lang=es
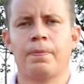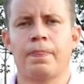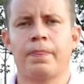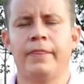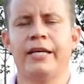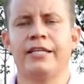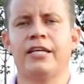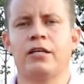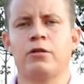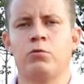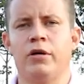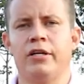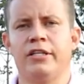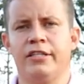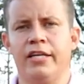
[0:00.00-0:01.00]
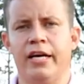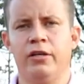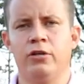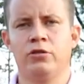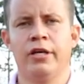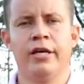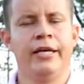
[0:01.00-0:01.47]

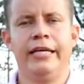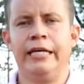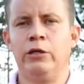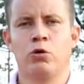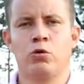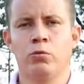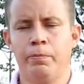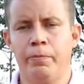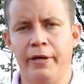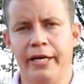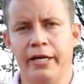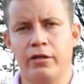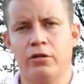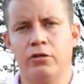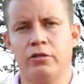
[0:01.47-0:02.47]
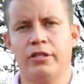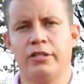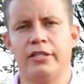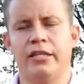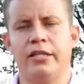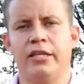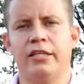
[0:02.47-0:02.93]
desactualizados y no cumplían con los
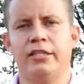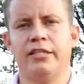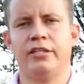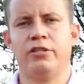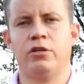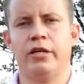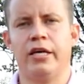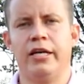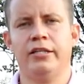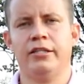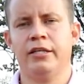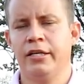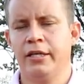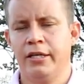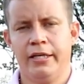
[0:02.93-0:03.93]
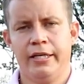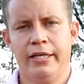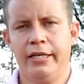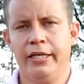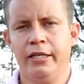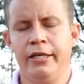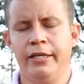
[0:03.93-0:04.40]
estándares nacionales
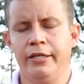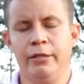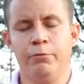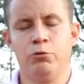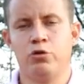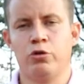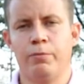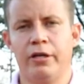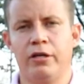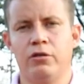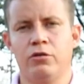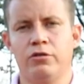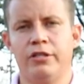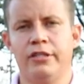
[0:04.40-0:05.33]
y ni mucho menos los